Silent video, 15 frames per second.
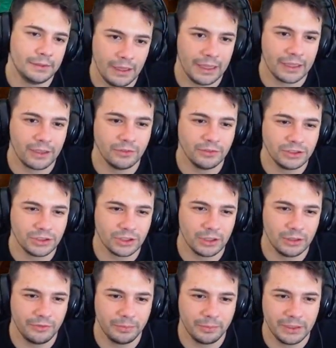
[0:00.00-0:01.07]
È che ho visto che
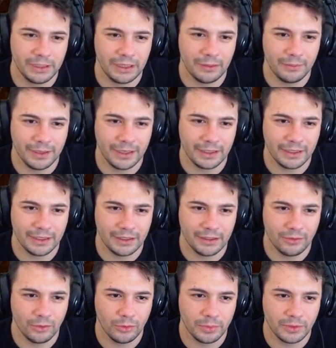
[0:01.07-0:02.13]
il chilamari che
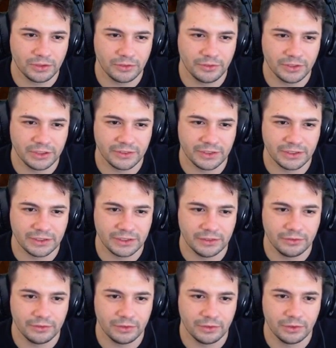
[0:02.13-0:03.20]
avevo preso faceva schifo.